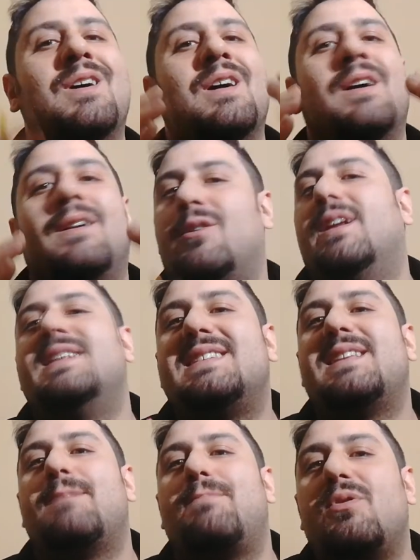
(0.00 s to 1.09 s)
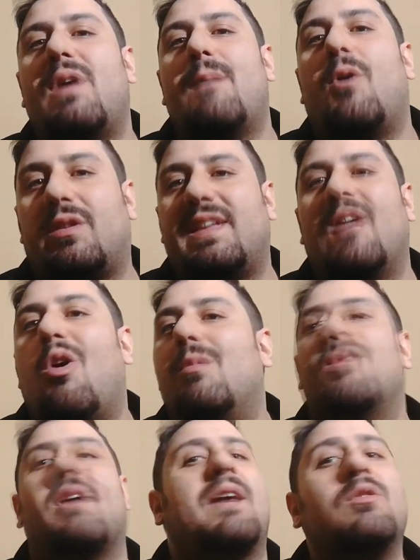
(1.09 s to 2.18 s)
non esiste più la morte
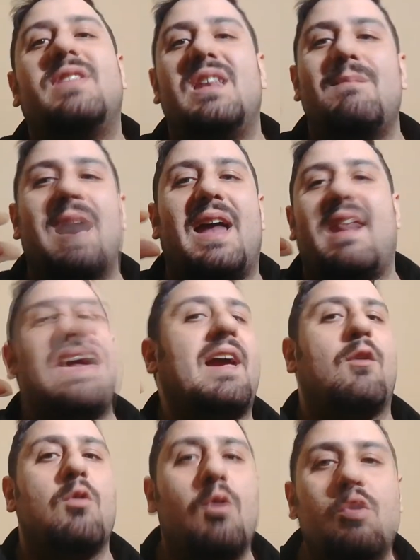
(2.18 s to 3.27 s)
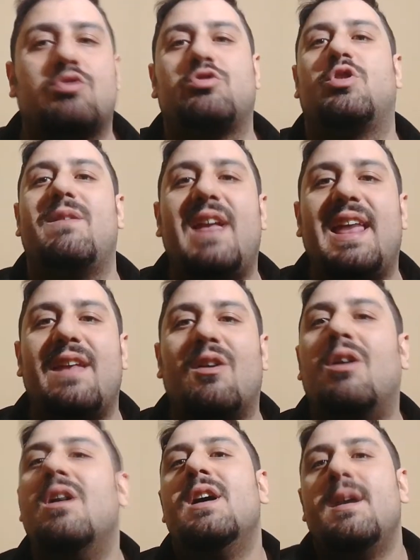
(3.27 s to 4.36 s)
comoda, non ti rimane neanche un goccio di
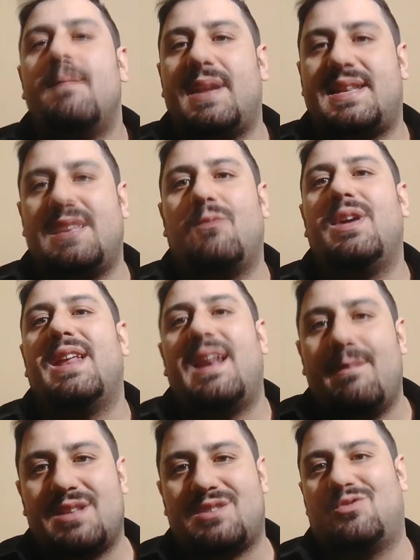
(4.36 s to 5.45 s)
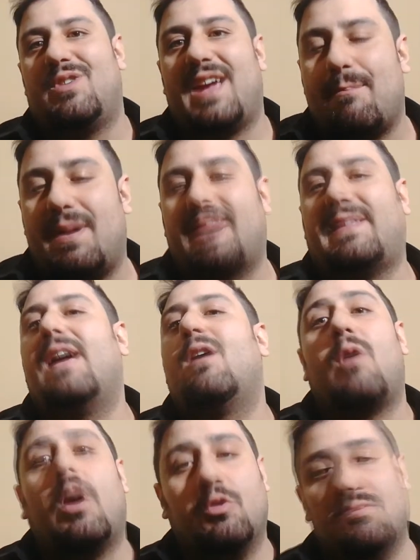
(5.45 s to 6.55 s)
veleno per seguire le persone che
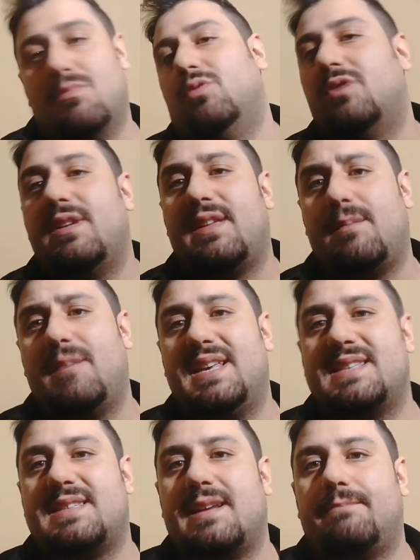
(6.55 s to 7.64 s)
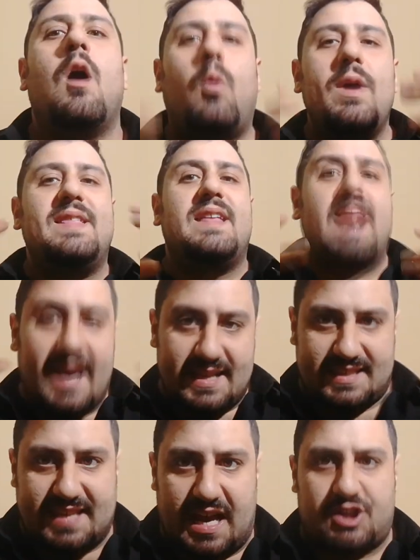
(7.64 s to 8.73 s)
appartengono ad un mondo determinista. Quindi
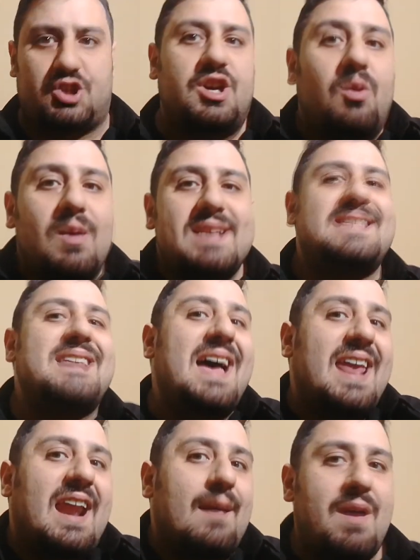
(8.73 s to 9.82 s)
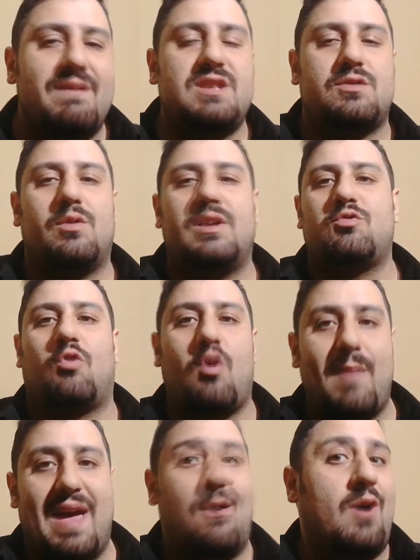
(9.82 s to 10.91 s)
ragazzacci, questa era la mia visione su
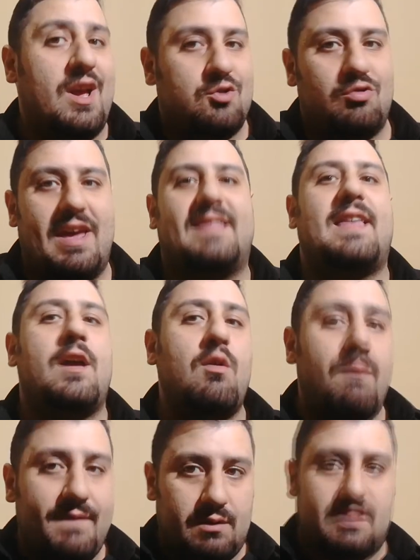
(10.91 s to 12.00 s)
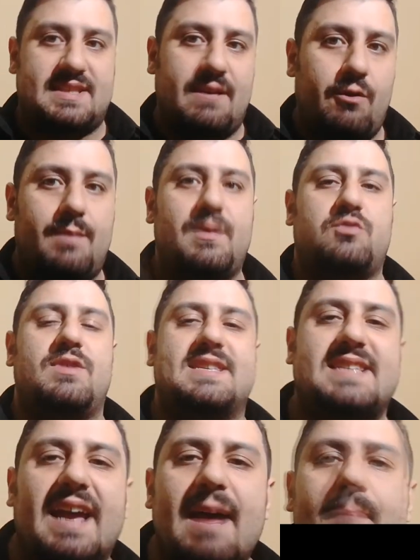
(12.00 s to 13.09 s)
Romeo e Giulietta. Io vi invito a seguirmi su
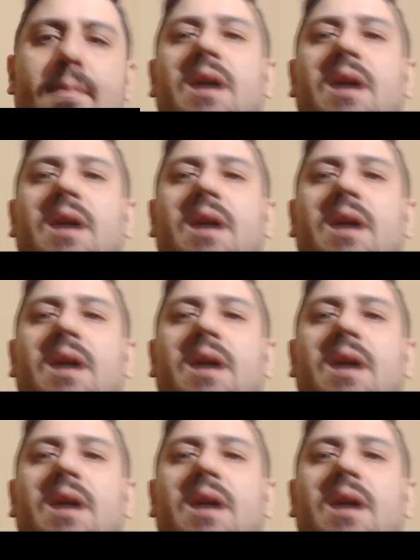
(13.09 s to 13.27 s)
Instagram,